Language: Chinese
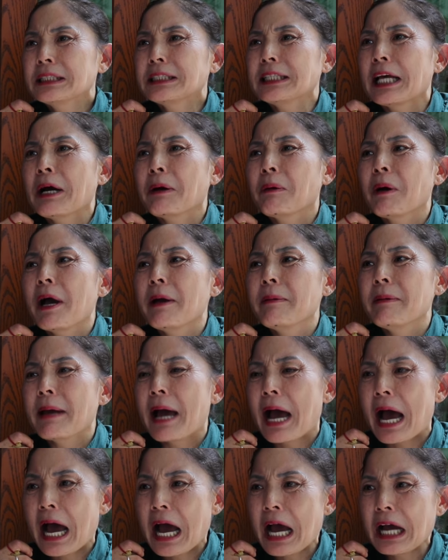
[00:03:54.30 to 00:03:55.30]
在外
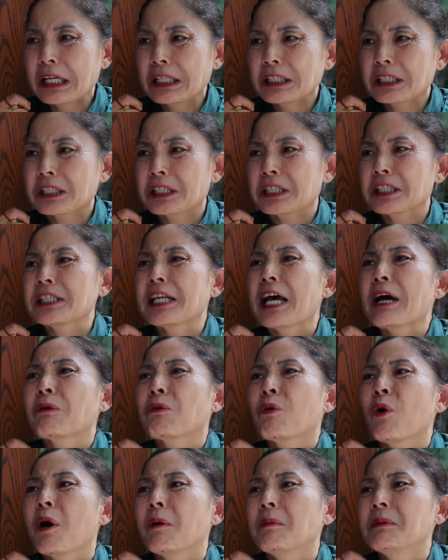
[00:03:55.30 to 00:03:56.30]
边实在
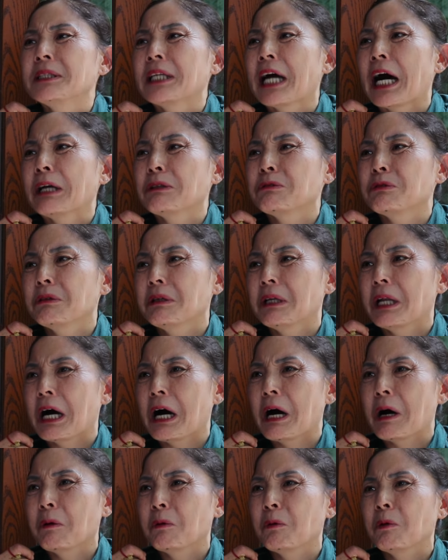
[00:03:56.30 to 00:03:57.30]
过不下去
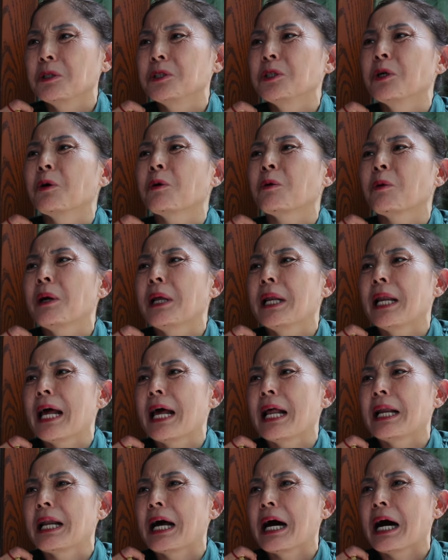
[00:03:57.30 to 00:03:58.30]
了，我就回
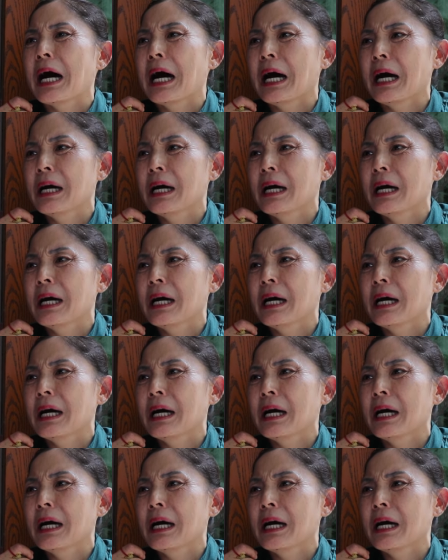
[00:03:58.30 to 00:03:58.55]
来了。